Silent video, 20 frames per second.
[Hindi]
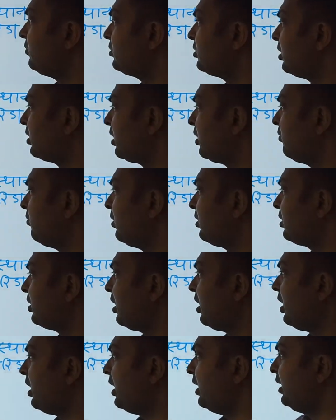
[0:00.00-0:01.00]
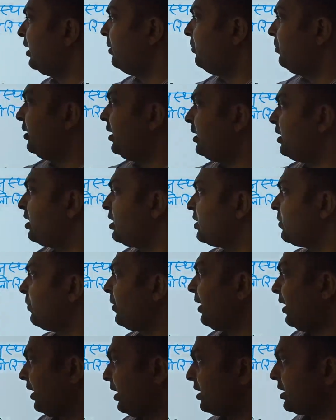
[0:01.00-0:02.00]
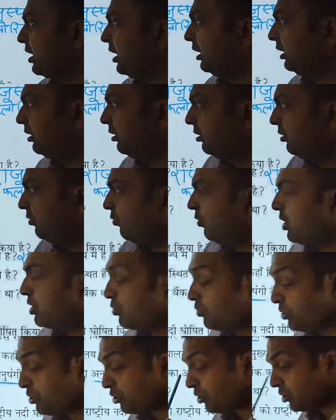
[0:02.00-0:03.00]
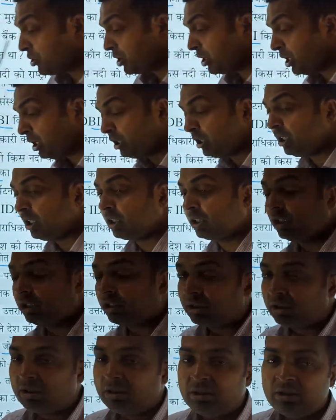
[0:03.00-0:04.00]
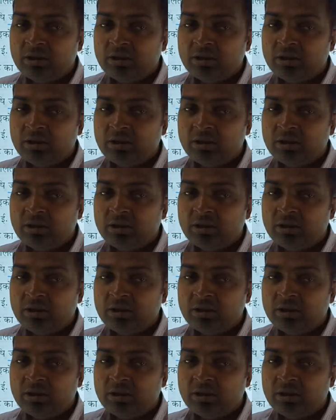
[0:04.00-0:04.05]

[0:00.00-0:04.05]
सटा हुआ था आईडीबीआई किस बैंक के साथ वर्ष उन्नीस तक